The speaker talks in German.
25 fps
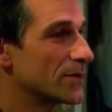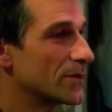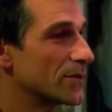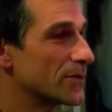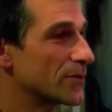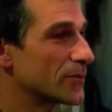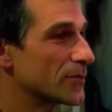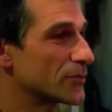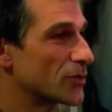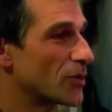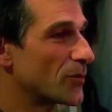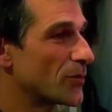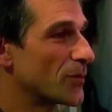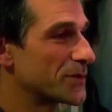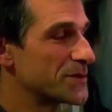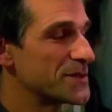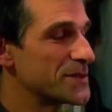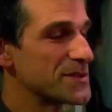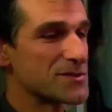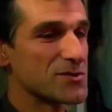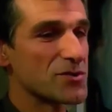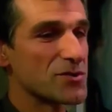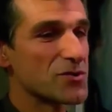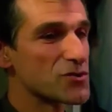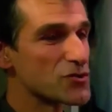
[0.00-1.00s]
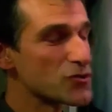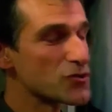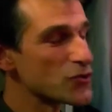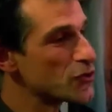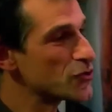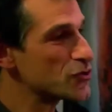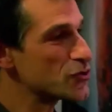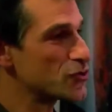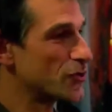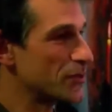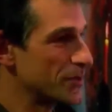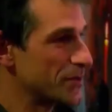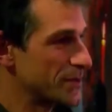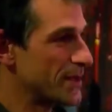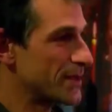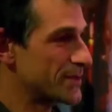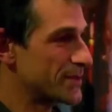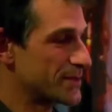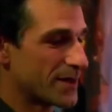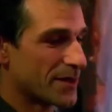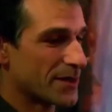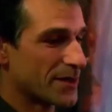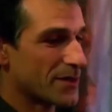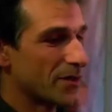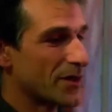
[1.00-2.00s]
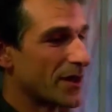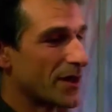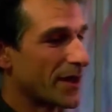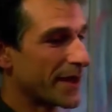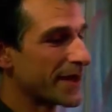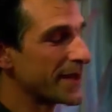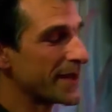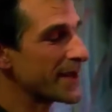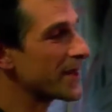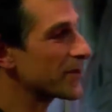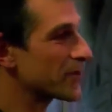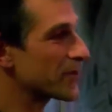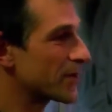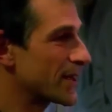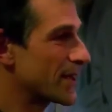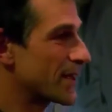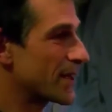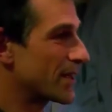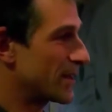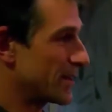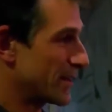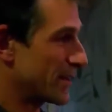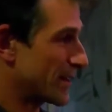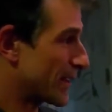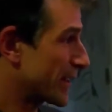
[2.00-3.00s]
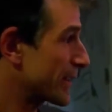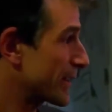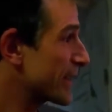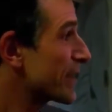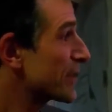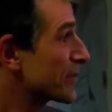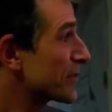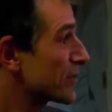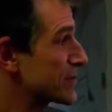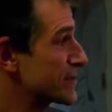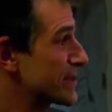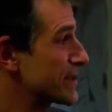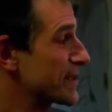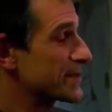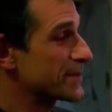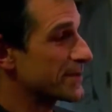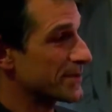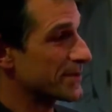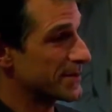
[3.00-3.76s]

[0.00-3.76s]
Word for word: nichts, was wir auf diesem Foto von den Menschen an diesem Tisch sehen,